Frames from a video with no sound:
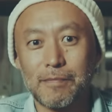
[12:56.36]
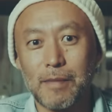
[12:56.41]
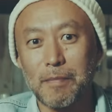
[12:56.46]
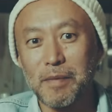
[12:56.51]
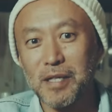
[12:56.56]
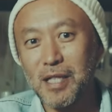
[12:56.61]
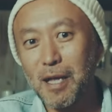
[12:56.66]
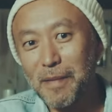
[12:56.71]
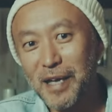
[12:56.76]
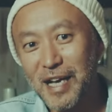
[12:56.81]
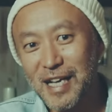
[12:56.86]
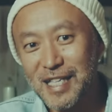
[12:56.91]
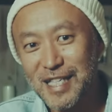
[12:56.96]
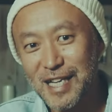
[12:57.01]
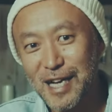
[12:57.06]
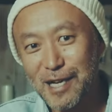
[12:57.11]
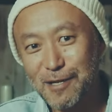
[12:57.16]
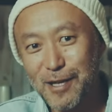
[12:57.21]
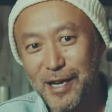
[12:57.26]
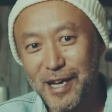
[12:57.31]
見た目が
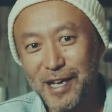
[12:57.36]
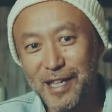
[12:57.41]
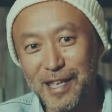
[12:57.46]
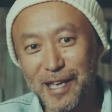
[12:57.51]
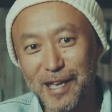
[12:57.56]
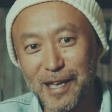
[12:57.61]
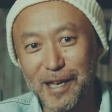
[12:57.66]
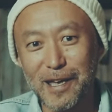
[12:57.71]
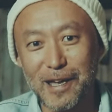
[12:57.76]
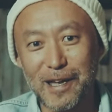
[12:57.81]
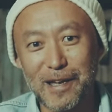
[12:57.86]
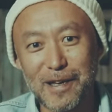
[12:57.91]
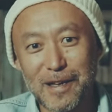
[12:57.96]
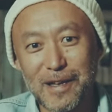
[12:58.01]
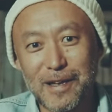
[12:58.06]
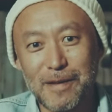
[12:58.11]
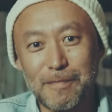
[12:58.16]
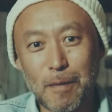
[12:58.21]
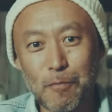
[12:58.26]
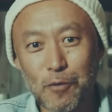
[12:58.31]
違うだけで、
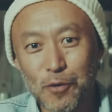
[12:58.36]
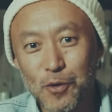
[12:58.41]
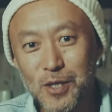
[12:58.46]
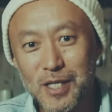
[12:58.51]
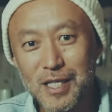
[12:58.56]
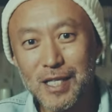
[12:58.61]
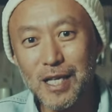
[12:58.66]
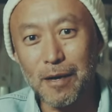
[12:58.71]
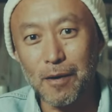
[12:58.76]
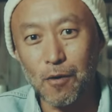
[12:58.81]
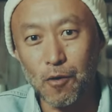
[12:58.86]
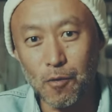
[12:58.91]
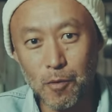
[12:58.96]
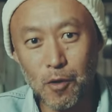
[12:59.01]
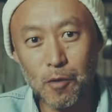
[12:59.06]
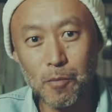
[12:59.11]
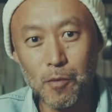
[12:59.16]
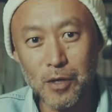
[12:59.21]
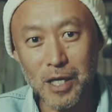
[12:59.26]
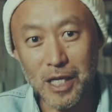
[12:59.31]
物自体はほ
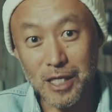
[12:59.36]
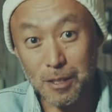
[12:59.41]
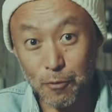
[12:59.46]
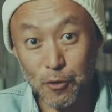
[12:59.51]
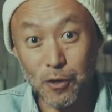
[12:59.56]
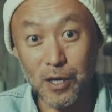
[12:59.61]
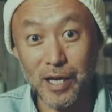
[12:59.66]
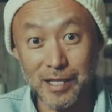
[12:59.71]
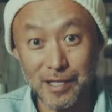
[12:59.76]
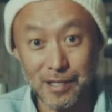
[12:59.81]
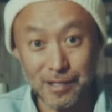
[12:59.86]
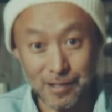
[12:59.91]
ぼほぼ同じものなんで